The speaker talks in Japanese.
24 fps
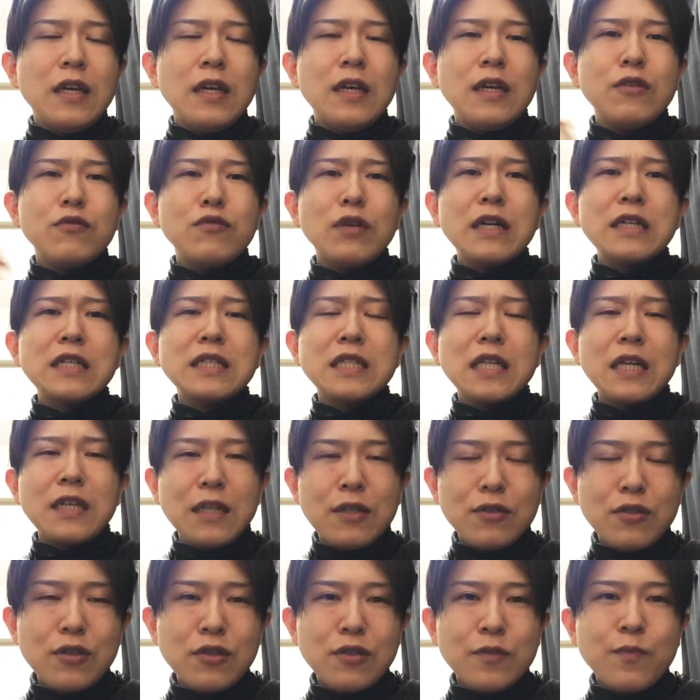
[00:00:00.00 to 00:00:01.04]
え浮気さ
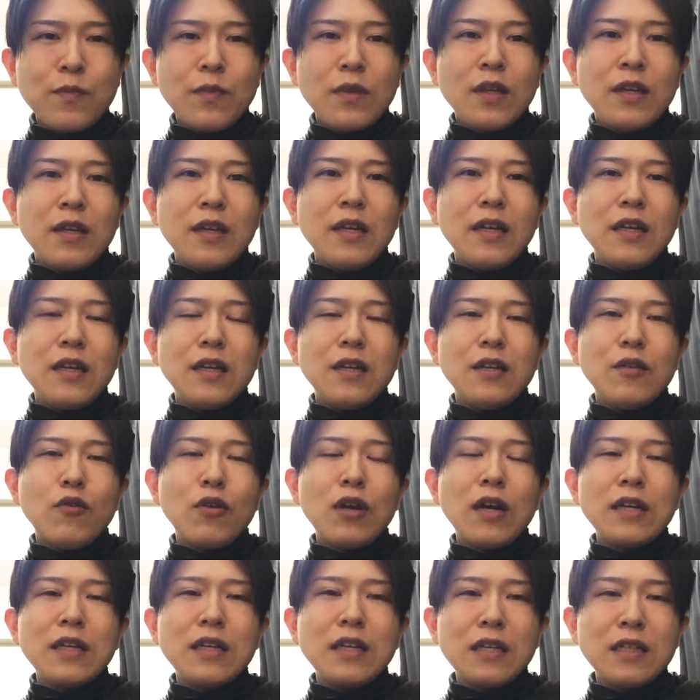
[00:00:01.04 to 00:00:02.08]
れる、えー、
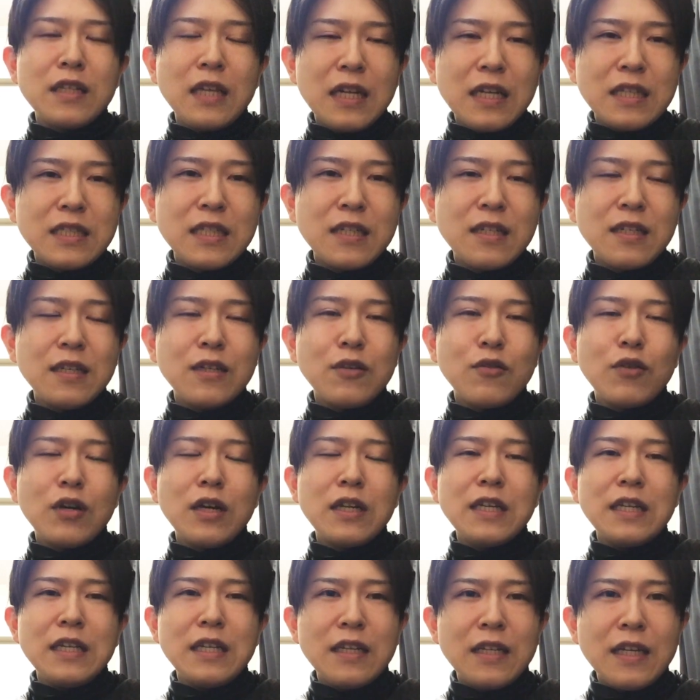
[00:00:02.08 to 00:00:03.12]
お金だらしない、お
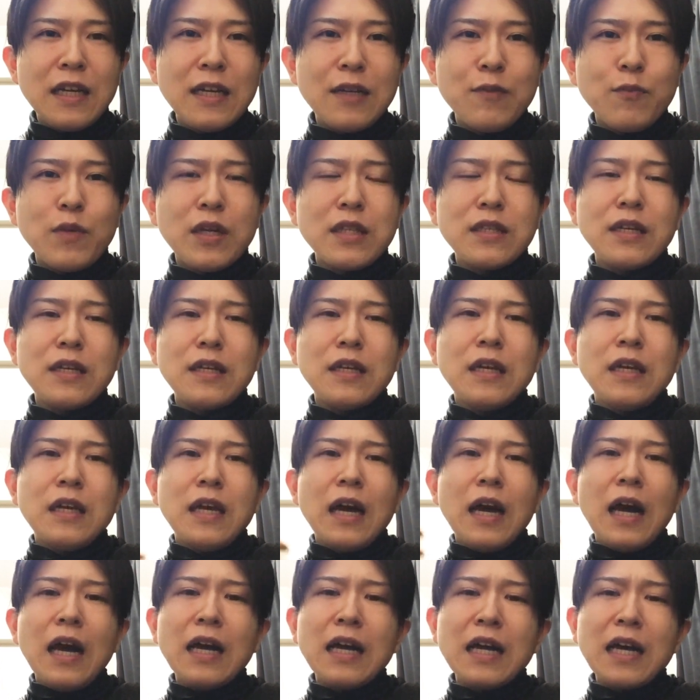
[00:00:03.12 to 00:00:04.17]
金入れないまで
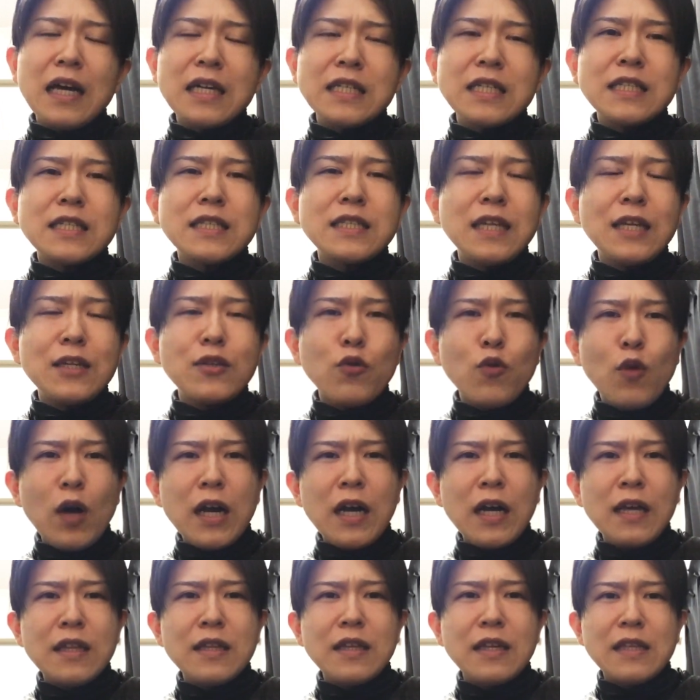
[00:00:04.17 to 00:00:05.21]
悪化させないと
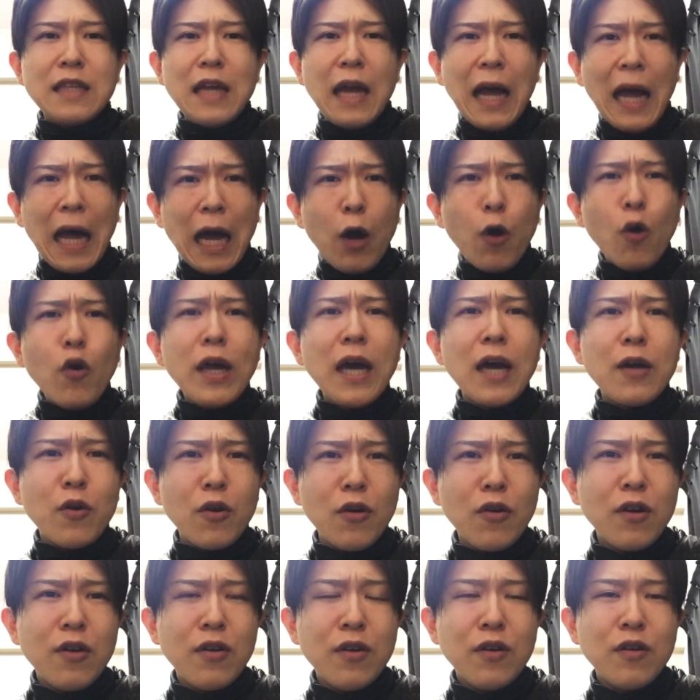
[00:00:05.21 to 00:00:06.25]
わかんないってアホや
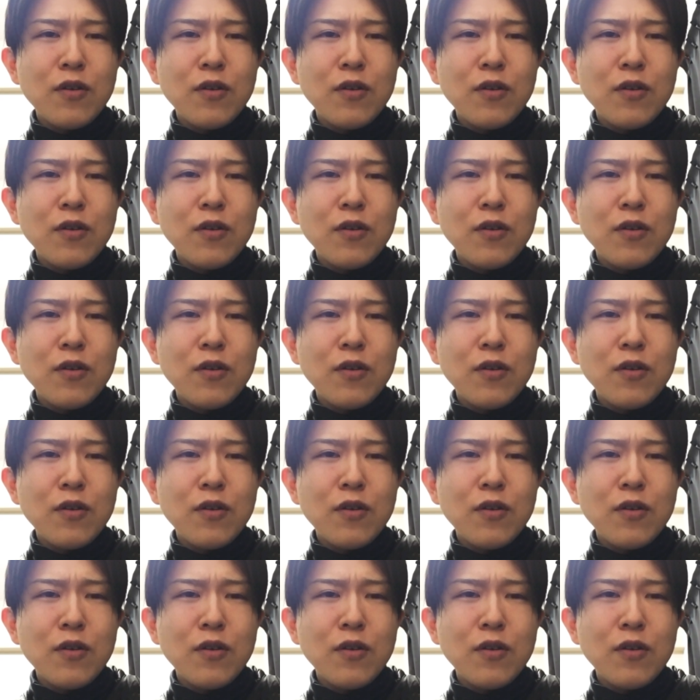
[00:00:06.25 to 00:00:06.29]
ろ